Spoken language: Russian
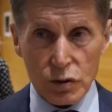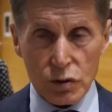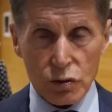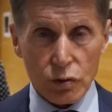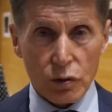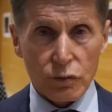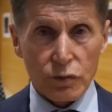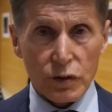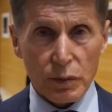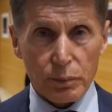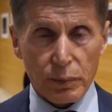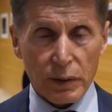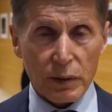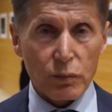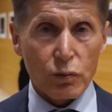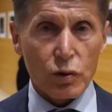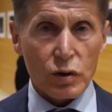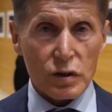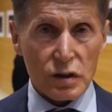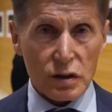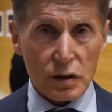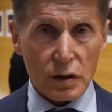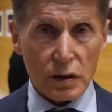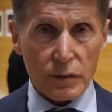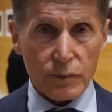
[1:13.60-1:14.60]
безусловно,
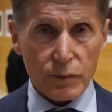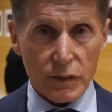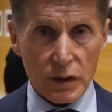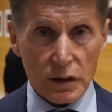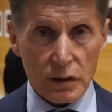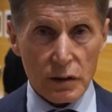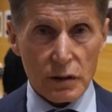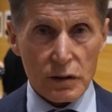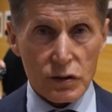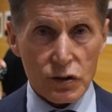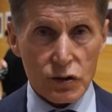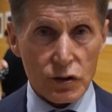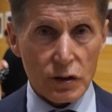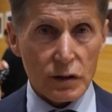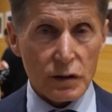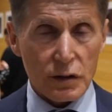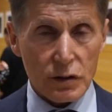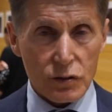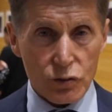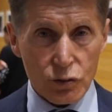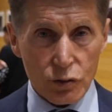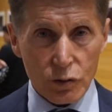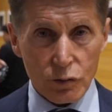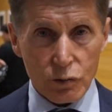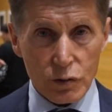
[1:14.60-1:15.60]
приморская э, сцена с
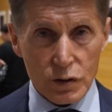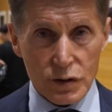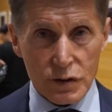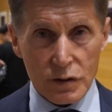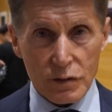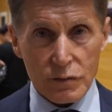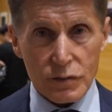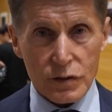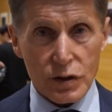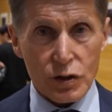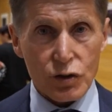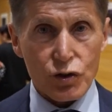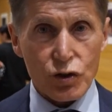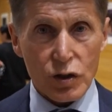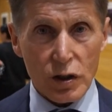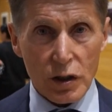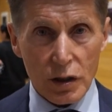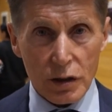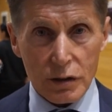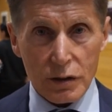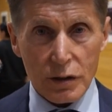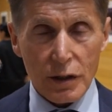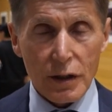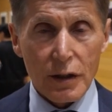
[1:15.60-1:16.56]
удовольствием встречает